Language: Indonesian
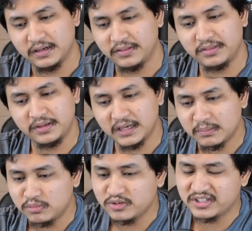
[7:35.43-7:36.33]

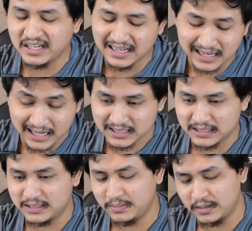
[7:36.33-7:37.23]
intinya pun
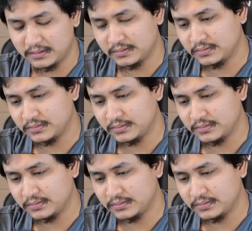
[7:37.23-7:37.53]
singkat sih pak